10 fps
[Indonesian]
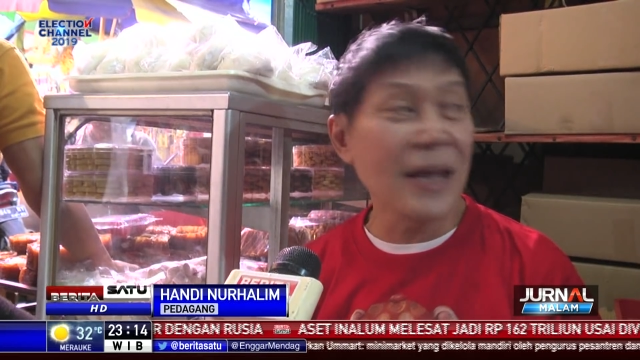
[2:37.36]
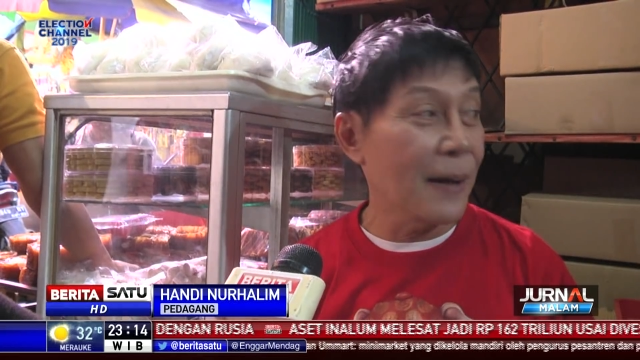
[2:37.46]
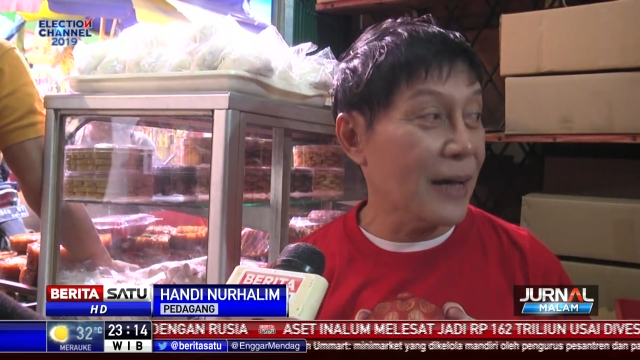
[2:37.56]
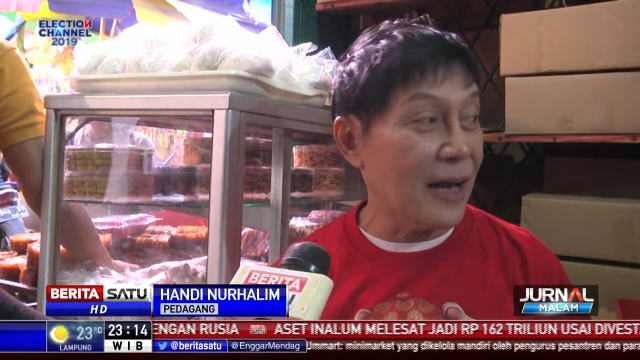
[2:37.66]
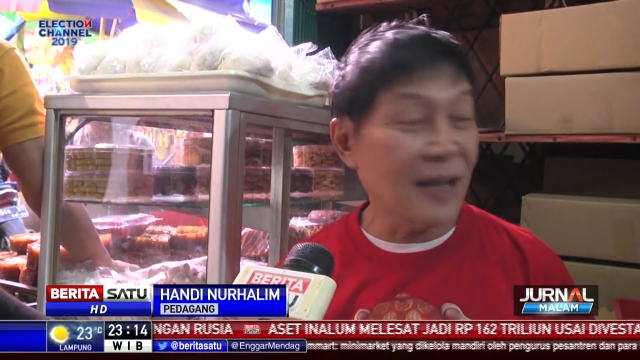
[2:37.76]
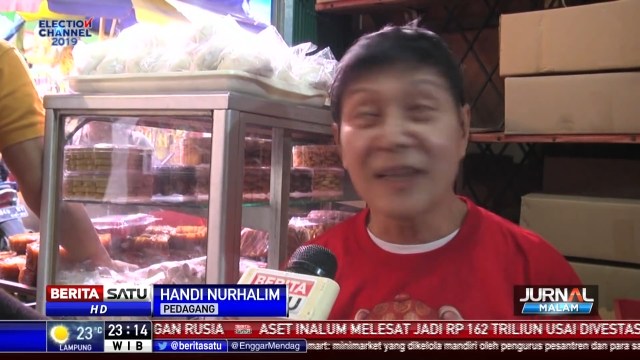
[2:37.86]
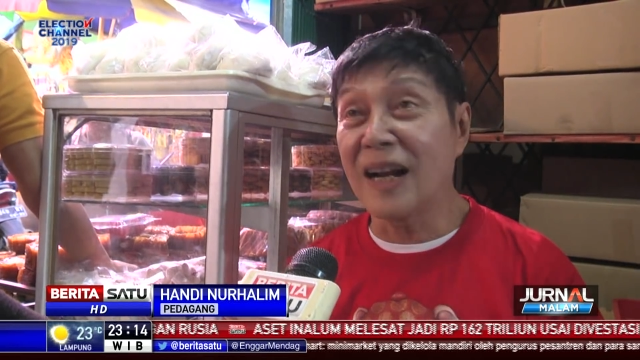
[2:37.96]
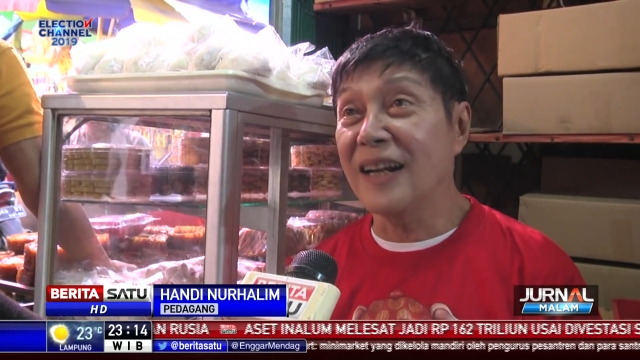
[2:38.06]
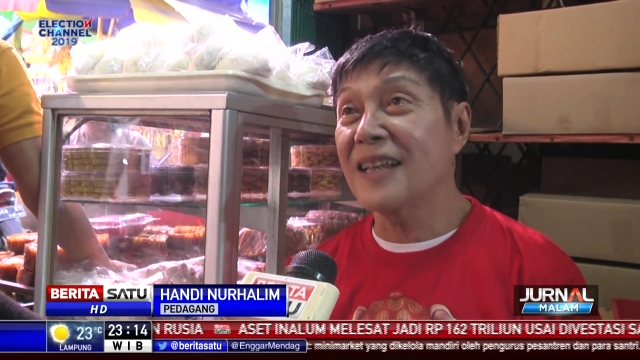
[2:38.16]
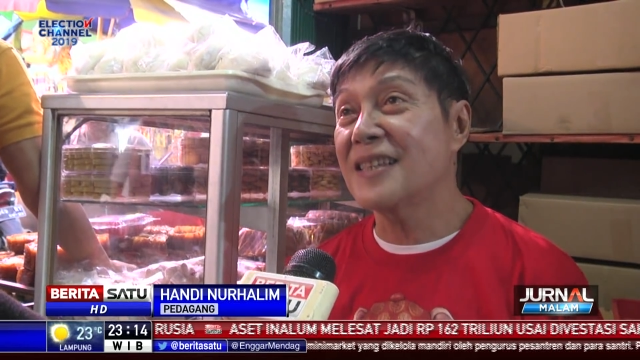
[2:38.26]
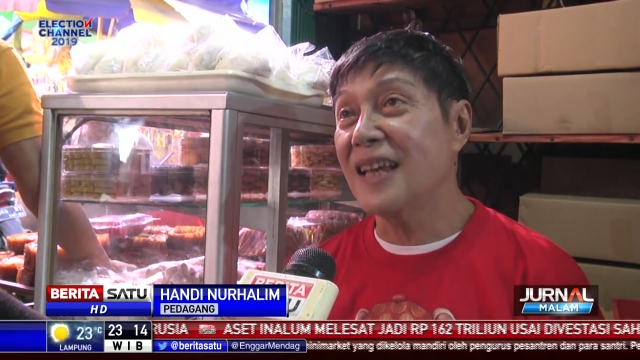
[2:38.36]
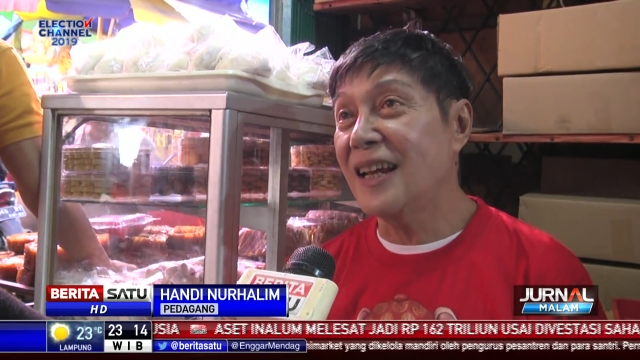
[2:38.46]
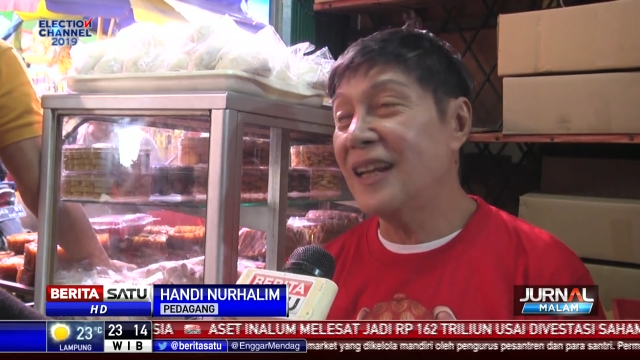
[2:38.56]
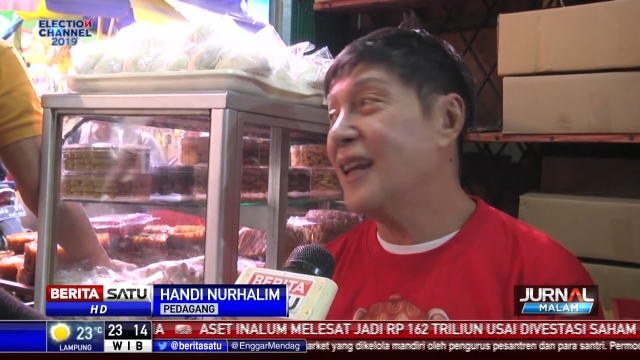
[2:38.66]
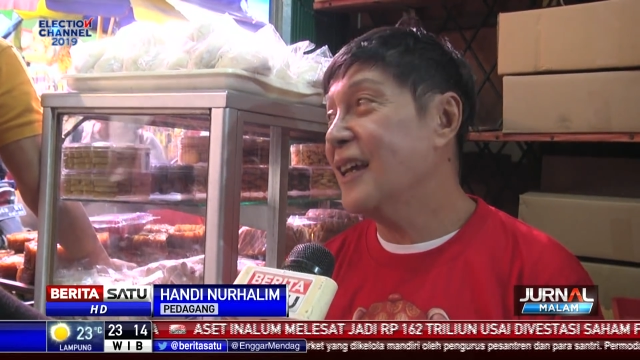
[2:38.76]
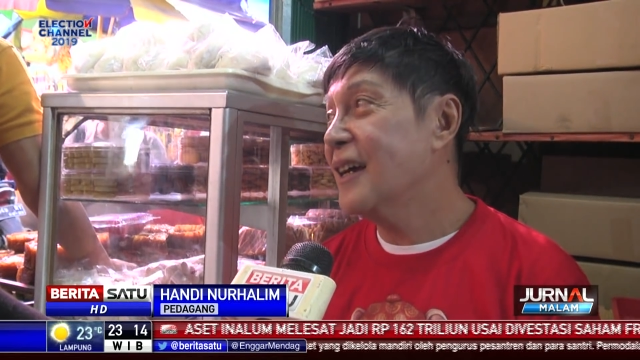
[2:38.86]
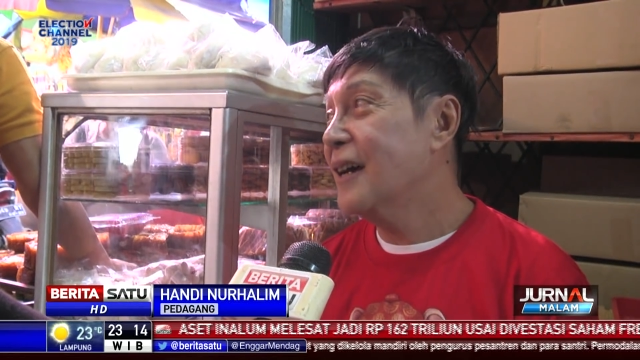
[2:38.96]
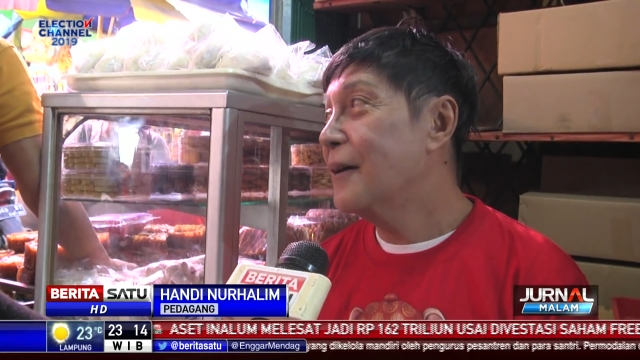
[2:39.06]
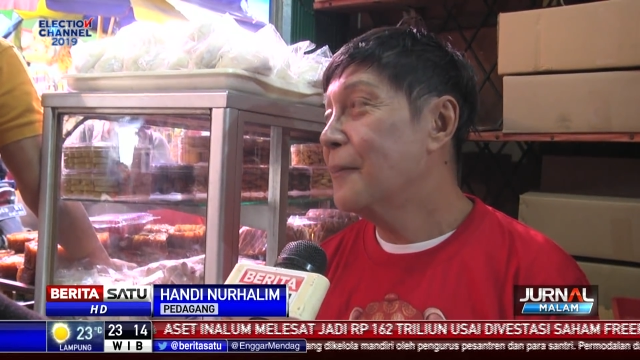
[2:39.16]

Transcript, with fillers: Tapi ya karena tradisi ini